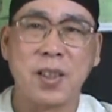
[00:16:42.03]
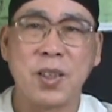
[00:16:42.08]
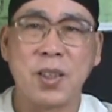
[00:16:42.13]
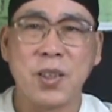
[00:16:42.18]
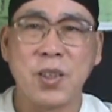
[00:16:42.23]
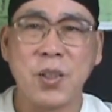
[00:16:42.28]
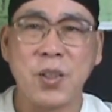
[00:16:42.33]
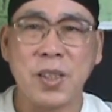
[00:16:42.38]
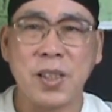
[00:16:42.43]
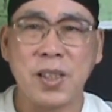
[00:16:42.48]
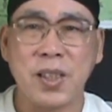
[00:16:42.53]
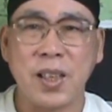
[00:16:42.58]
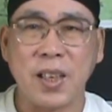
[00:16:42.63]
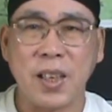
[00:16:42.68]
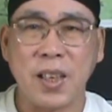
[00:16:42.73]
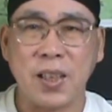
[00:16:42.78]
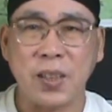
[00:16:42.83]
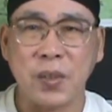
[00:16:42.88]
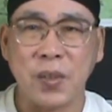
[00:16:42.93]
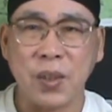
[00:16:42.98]
就是你
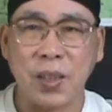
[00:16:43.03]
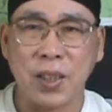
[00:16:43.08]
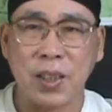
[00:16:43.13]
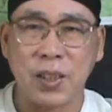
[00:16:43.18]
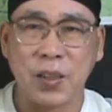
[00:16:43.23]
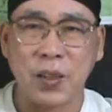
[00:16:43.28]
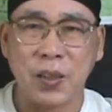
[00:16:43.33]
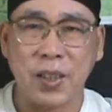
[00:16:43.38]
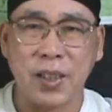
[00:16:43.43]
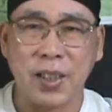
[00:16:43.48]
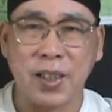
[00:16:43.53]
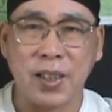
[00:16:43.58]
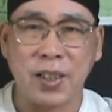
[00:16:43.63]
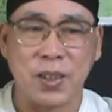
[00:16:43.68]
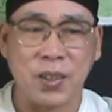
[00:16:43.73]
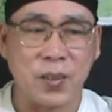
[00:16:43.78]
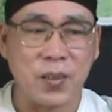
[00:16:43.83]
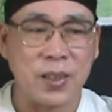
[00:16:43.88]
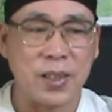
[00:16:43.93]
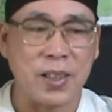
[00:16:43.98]
很多很多的那
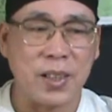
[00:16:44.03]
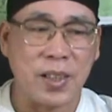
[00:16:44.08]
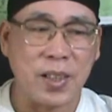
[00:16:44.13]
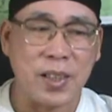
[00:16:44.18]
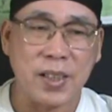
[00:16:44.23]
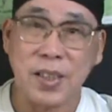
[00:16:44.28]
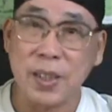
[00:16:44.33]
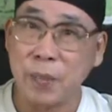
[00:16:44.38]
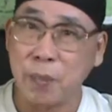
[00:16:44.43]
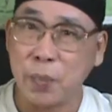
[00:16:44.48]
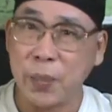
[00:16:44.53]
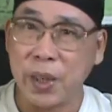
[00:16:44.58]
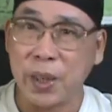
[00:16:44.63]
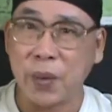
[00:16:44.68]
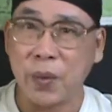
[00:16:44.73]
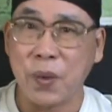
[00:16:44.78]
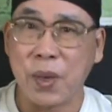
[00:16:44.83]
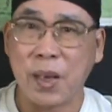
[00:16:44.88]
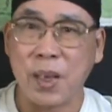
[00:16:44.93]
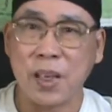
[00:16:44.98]
个东西啊，已经
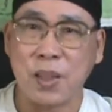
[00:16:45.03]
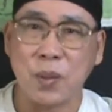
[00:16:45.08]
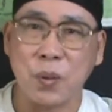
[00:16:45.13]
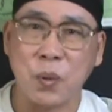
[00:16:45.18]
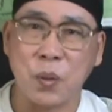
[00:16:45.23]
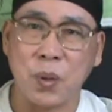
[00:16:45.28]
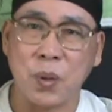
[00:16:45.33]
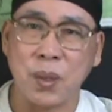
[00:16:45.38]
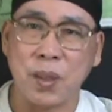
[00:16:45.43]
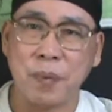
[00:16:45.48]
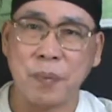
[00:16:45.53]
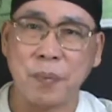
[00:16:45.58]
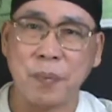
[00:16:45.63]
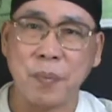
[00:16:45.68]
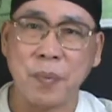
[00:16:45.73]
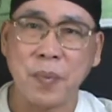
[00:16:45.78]
变化很多了。